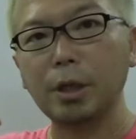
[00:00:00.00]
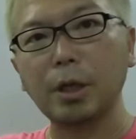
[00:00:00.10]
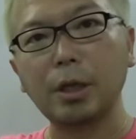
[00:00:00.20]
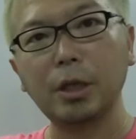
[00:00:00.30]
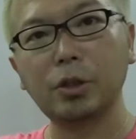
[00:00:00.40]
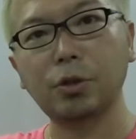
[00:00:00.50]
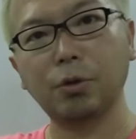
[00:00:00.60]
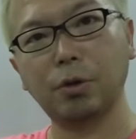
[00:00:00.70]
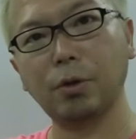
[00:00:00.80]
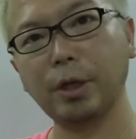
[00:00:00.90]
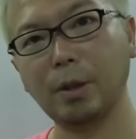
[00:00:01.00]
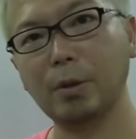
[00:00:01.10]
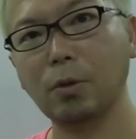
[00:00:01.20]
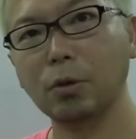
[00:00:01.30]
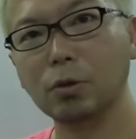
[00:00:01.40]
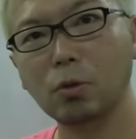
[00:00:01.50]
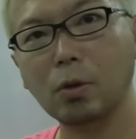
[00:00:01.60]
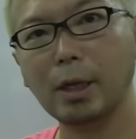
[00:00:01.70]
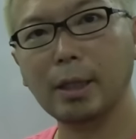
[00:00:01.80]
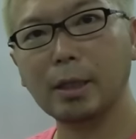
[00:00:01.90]
に意識を広げてみることそ
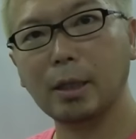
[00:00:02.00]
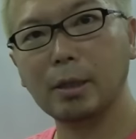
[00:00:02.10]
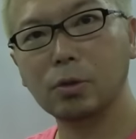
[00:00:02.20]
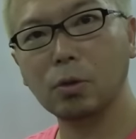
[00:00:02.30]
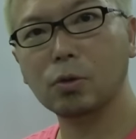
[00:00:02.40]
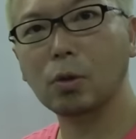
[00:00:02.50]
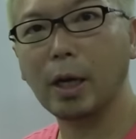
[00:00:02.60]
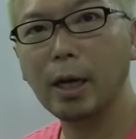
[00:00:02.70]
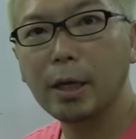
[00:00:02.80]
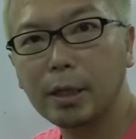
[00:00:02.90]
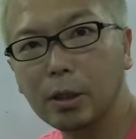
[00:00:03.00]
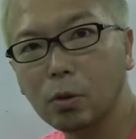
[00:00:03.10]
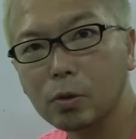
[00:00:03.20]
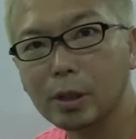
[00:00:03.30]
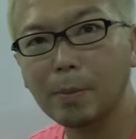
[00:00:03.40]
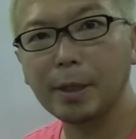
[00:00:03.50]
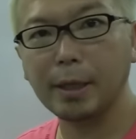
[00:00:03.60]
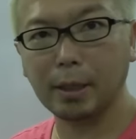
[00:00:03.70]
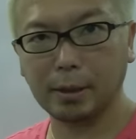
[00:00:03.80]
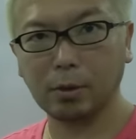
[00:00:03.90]
こから何かリソースとかヒントをつかめ
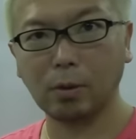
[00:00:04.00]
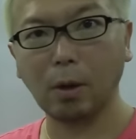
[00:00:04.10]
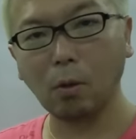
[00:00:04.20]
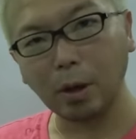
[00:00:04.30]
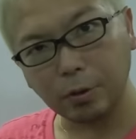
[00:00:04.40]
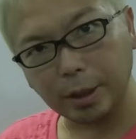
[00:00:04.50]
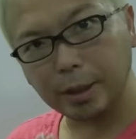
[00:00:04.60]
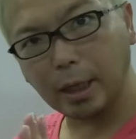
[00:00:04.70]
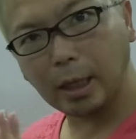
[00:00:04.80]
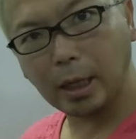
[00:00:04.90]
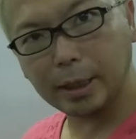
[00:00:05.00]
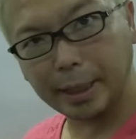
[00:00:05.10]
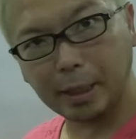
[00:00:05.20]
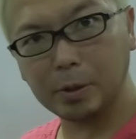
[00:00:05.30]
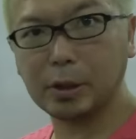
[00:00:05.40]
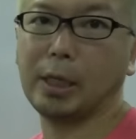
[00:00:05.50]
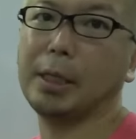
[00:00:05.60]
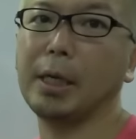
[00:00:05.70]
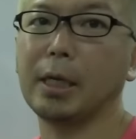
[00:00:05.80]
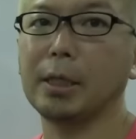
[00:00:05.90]
ないかなとか他の何か課題が見つか
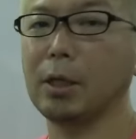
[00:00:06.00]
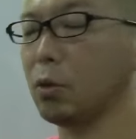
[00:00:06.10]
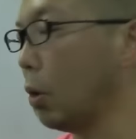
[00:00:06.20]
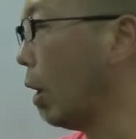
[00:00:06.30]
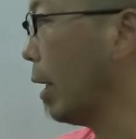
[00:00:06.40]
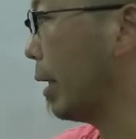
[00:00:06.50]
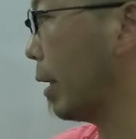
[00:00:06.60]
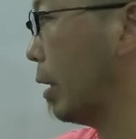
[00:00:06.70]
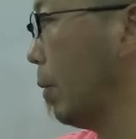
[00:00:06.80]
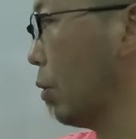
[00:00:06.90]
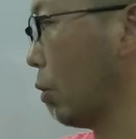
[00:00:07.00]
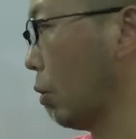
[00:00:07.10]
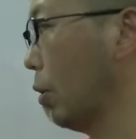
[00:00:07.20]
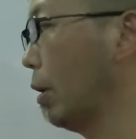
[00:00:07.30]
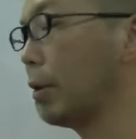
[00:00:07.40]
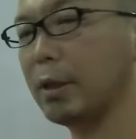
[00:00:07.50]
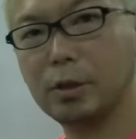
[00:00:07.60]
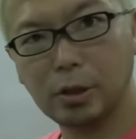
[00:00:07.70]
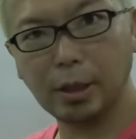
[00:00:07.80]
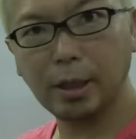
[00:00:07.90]
らないかなとやってみることで
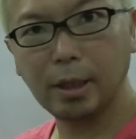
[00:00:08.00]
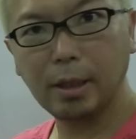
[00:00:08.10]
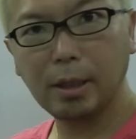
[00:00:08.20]
すし